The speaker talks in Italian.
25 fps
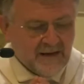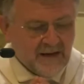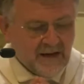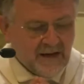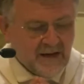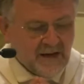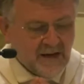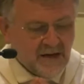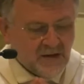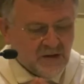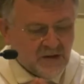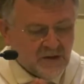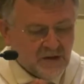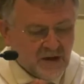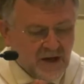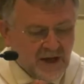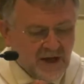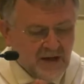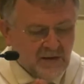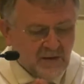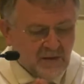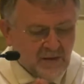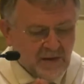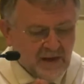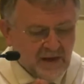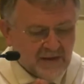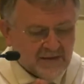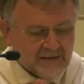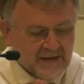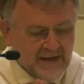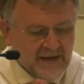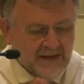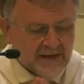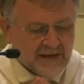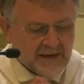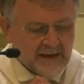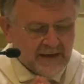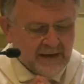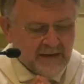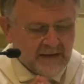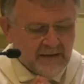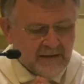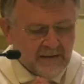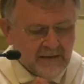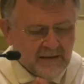il cielo e la terra,